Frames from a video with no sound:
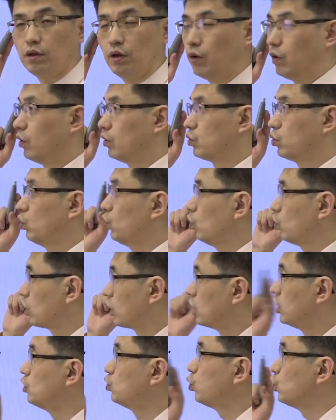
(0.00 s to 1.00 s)
어, 또
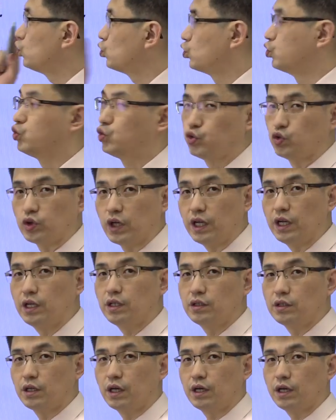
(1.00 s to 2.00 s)
기존 주주
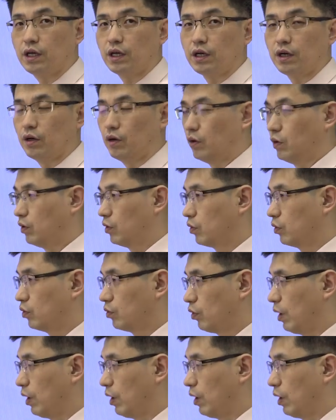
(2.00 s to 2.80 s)
얘네들의 어,